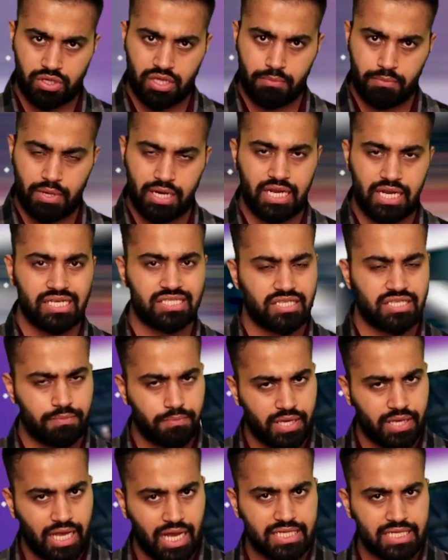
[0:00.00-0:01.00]
उनके बल्ले से
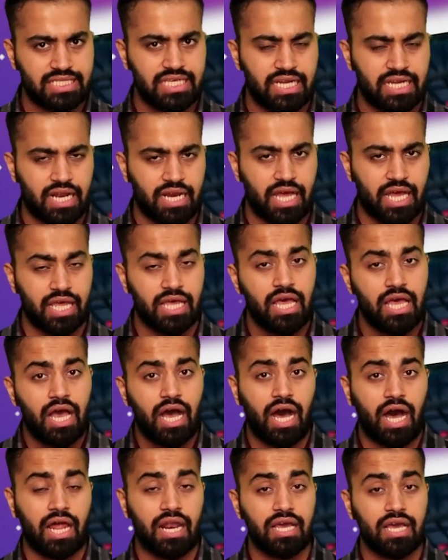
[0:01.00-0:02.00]
बयासी रन आए
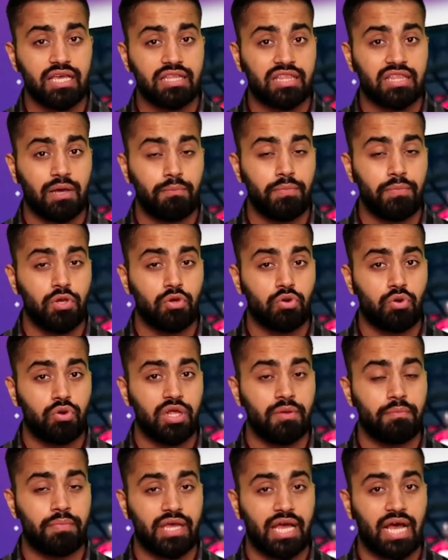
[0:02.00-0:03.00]
हालांकि तब भी
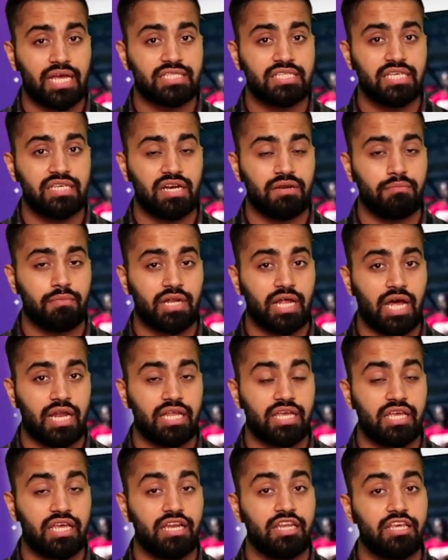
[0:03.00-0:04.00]
उन्होंने बयासी रन
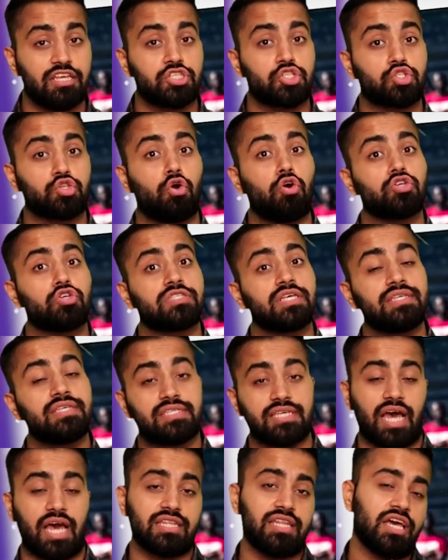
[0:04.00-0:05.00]
बनाने के लिए 100 से
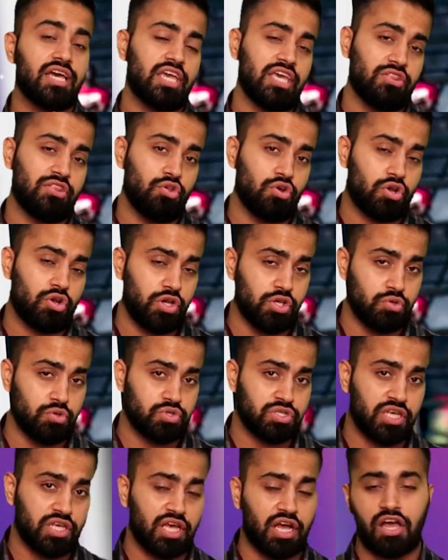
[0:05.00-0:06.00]
ज्यादा गेंदों का यूज
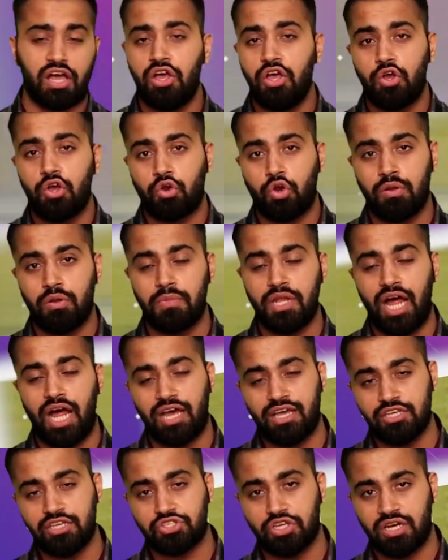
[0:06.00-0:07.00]
किया कुल मिला
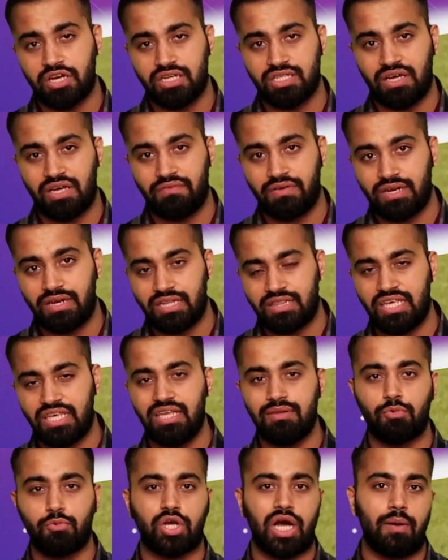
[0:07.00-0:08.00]
शिखर धवन ने
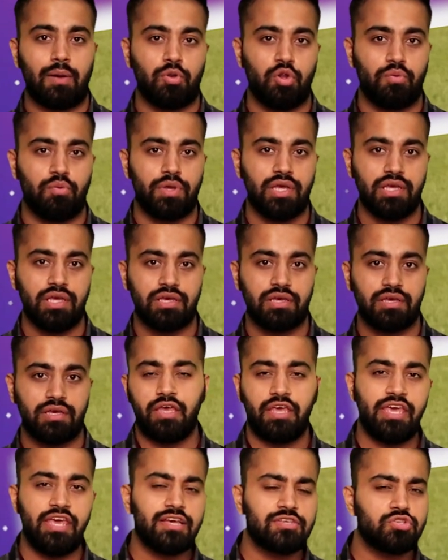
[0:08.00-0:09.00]
तीन मुकाबलों में
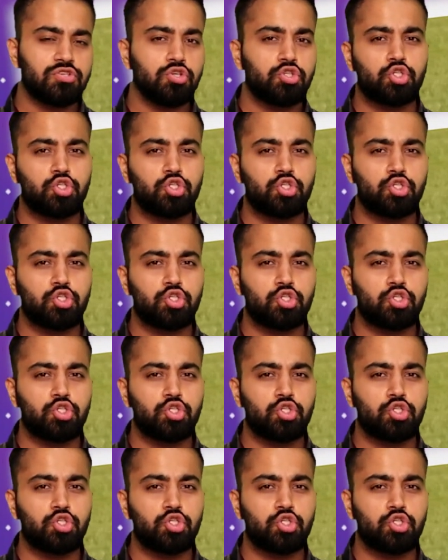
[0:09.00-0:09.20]
एक